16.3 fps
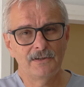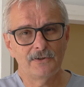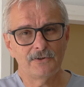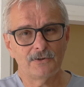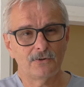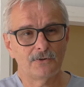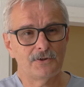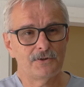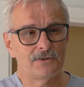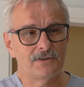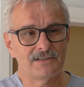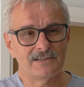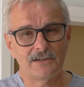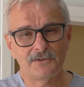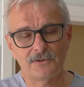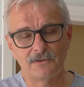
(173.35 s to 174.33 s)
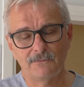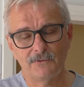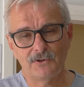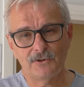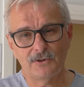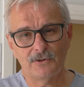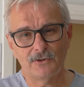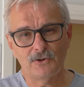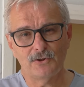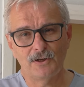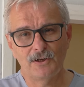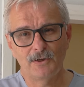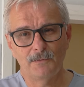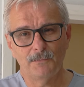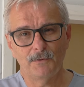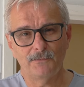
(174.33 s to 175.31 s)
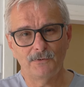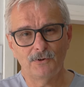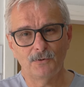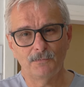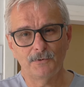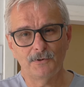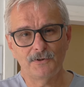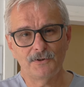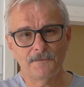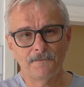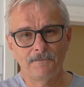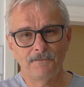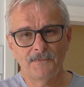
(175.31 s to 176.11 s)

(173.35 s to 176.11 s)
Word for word: że to ciśnienie jest znacznie wyższe niż powinno być.